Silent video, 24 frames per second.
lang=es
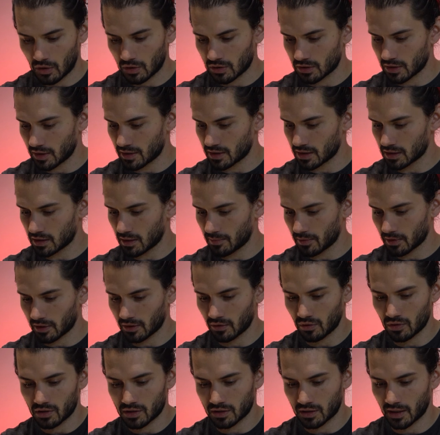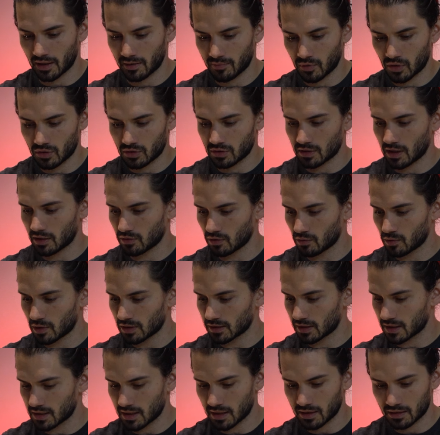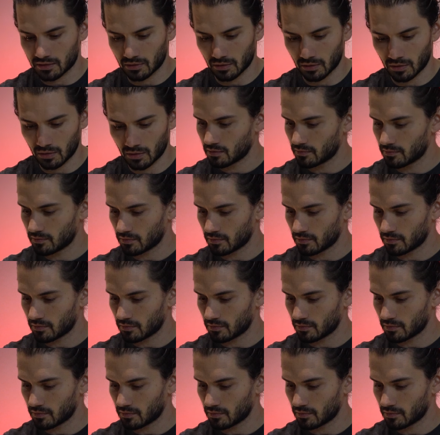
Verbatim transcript: los necesita porque no lo estaremos dando vueltas a esto.